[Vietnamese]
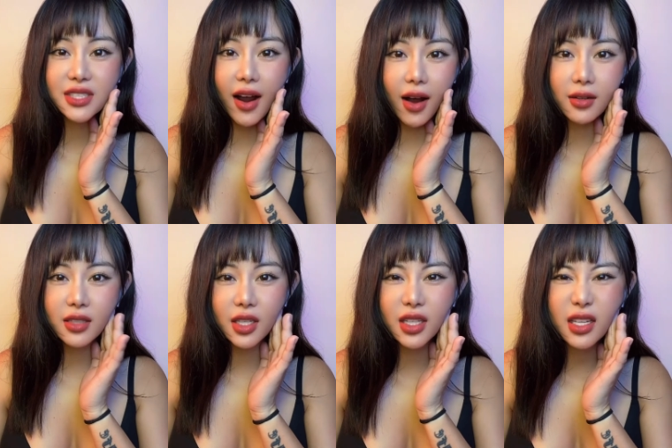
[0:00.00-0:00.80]
trơn nó
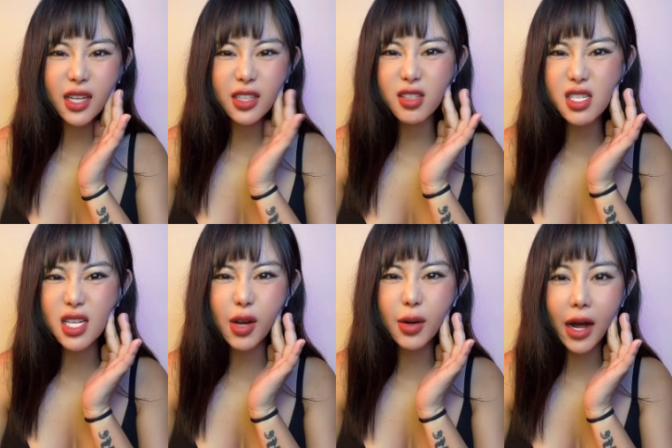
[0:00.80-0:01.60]
chỉ nhích nhích cái tí
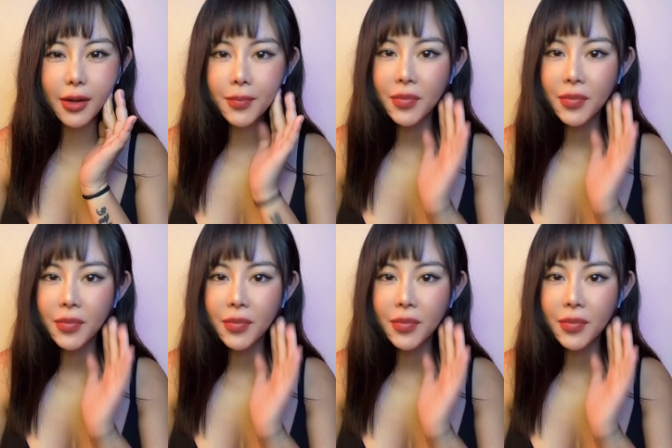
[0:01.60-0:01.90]
xíu thôi